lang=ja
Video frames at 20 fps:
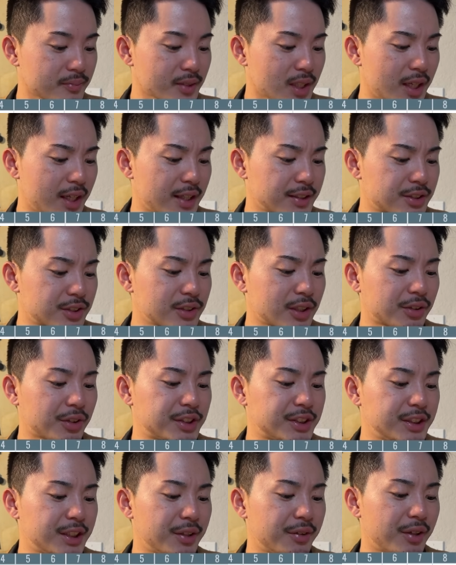えー、ツーアウト
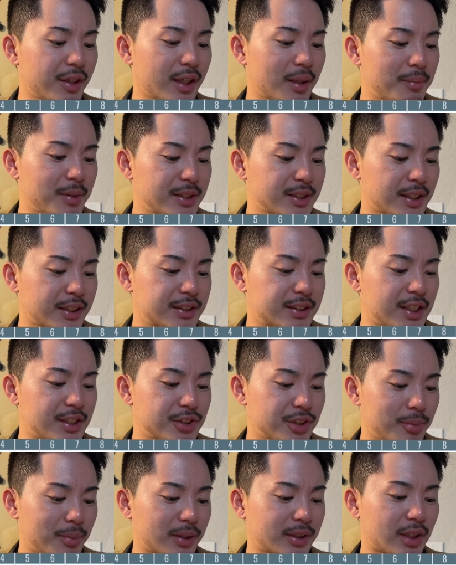1、2塁から宮崎選
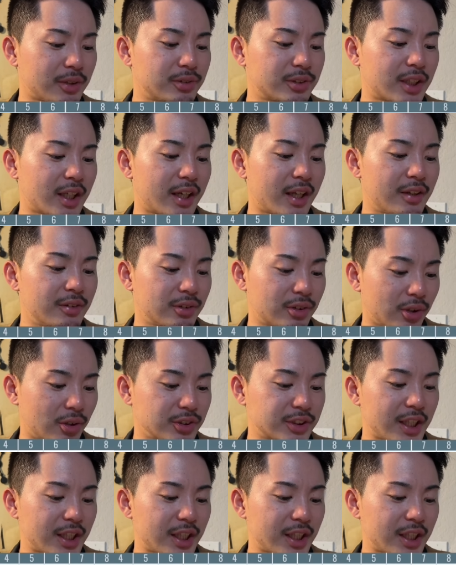手にまた打たれると。